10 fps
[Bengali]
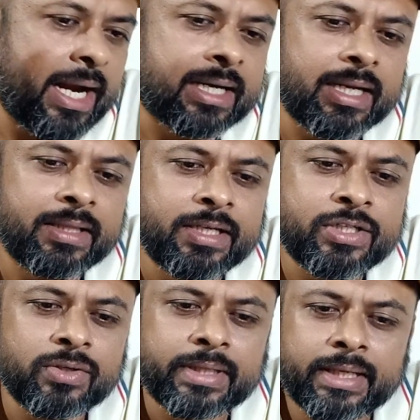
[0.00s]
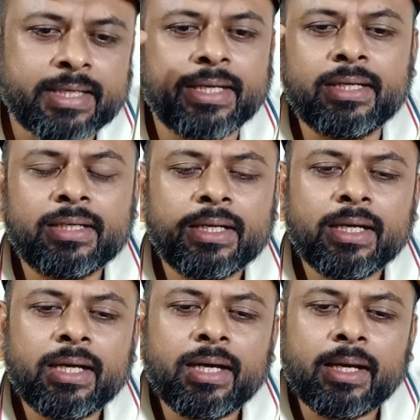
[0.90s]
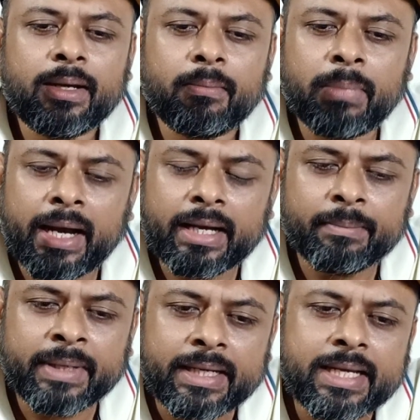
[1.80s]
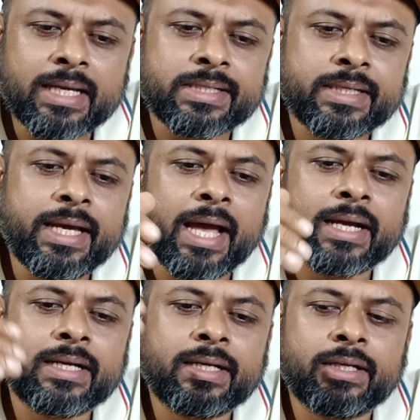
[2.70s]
একটা দৃশ্য দেখে বেরিয়ে এসে এক